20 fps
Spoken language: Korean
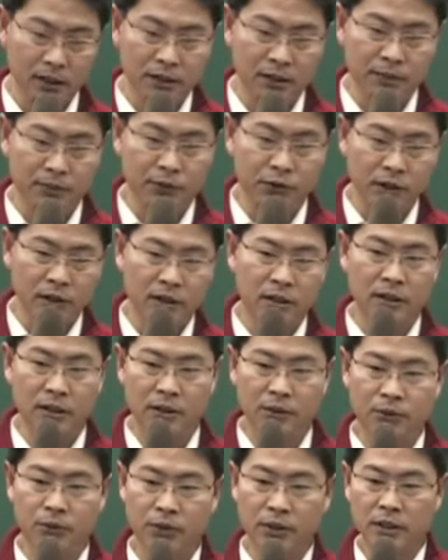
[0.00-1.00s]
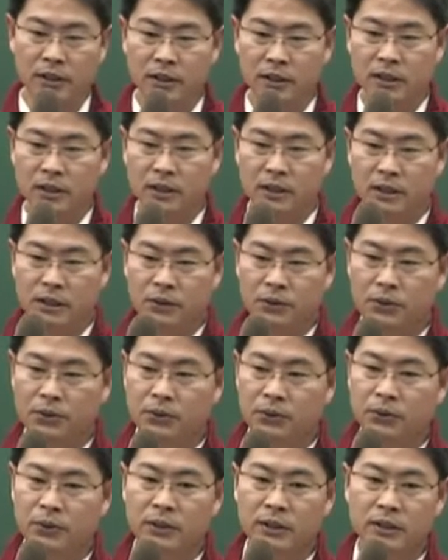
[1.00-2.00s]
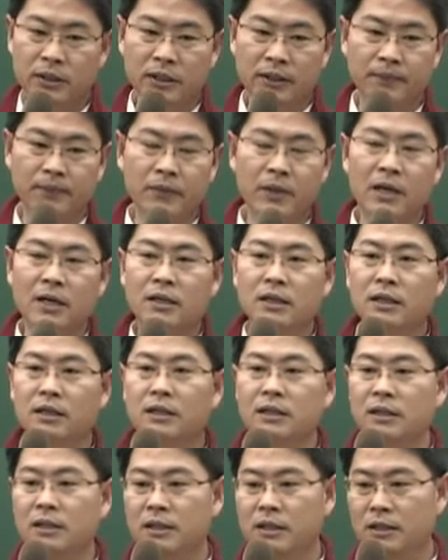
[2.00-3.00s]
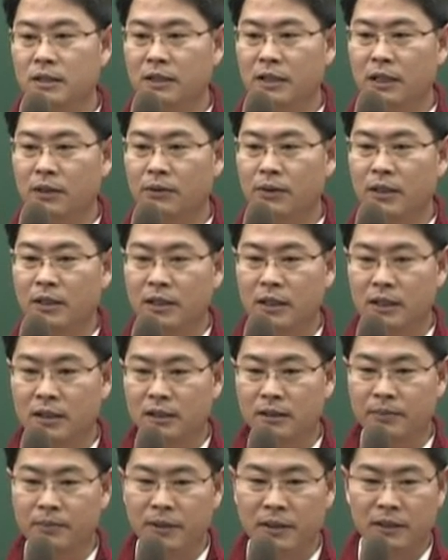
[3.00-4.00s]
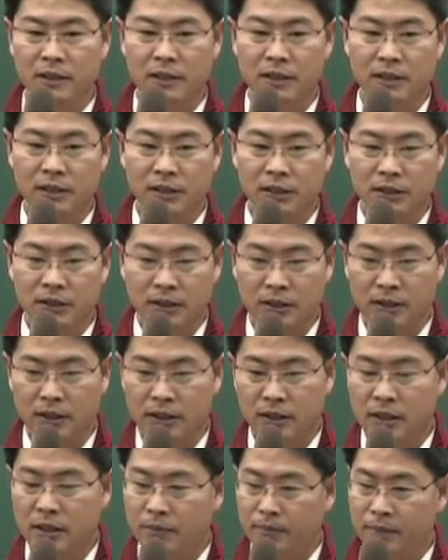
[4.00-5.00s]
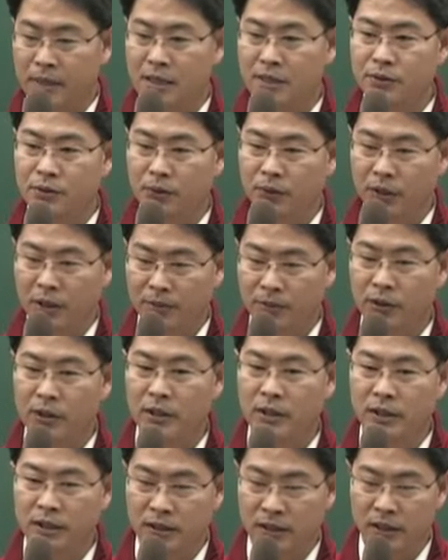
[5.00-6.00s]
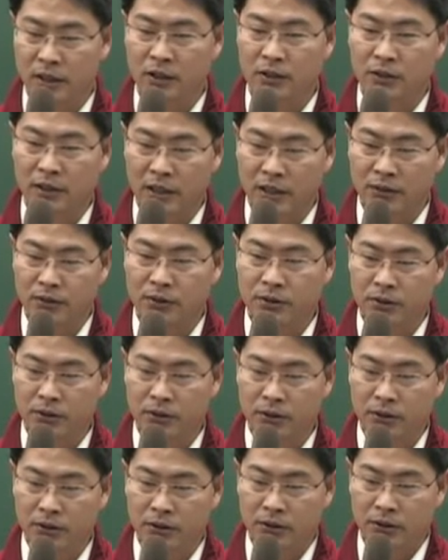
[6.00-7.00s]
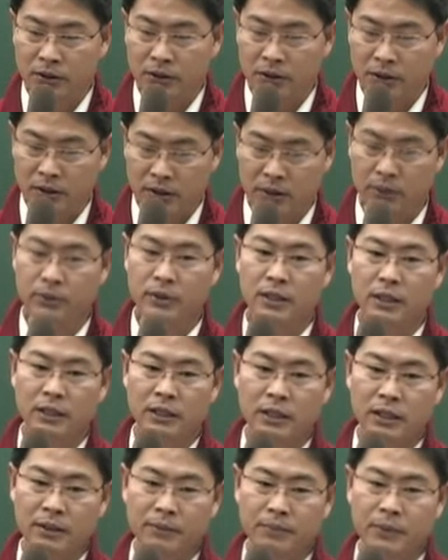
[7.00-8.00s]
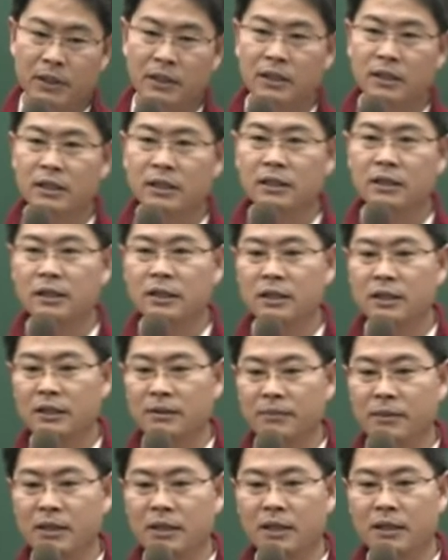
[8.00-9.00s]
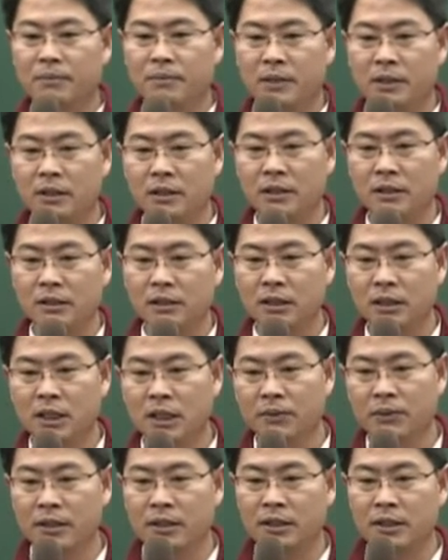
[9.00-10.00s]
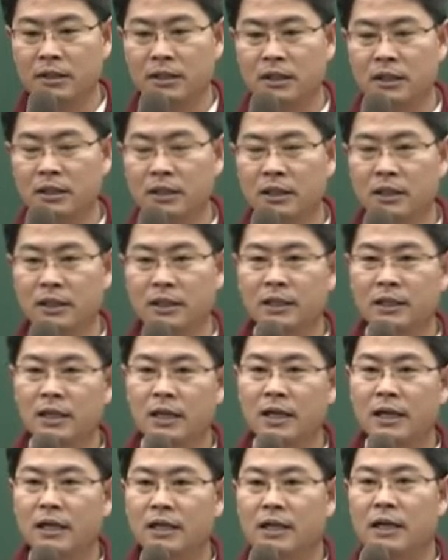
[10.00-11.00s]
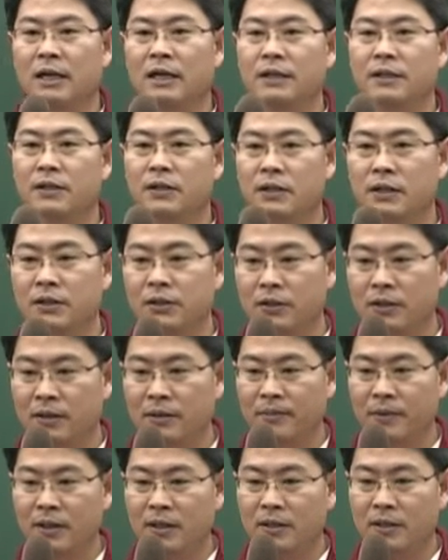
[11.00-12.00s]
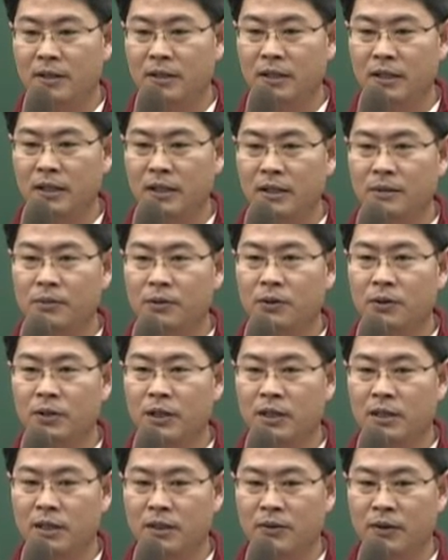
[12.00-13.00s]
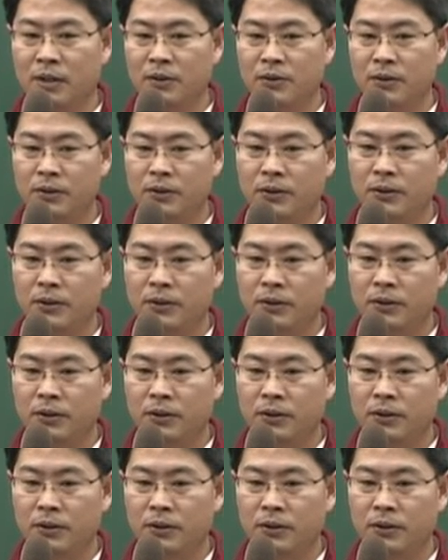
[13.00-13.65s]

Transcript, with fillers: 일단 저번 주에 했던 내용 중에서 등기 종류에서 자 등기는 내용에 따라서 변경, 경정, 말소, 회복 이런 등기로 나눠지죠. 자 우리가 일단 변경 등기입니다. 변경 등기와 경정 등기는 양적인 측면에서는 일부를 대상으로 하죠.